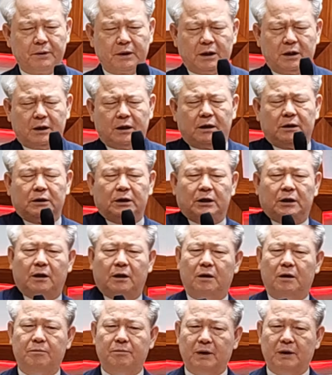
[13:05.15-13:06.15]
막
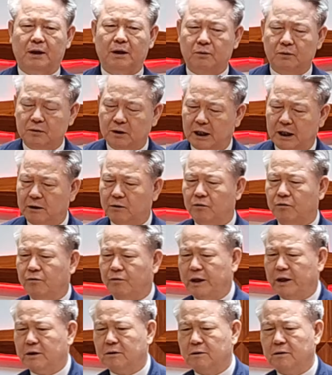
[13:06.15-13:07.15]
일일비하고 나는
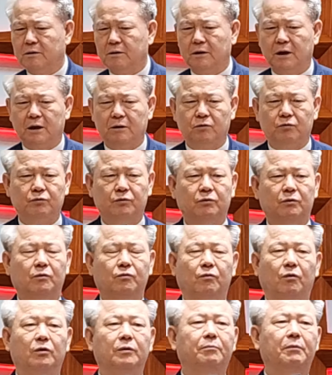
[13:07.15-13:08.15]
왜 그런가 누구를
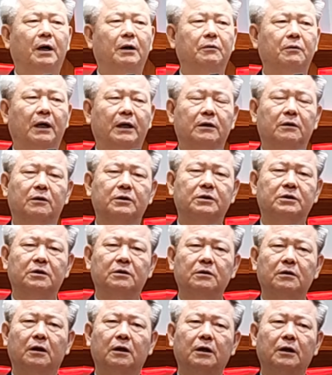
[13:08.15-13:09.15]
원망하고 하는
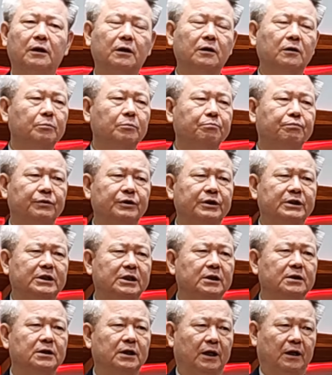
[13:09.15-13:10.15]
것은 이건
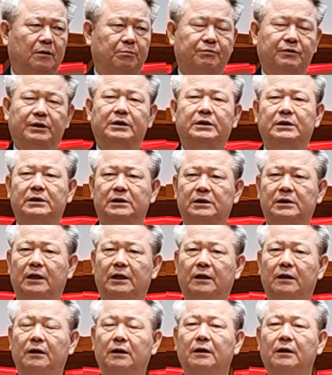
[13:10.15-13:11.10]
불신자예요. 불신자.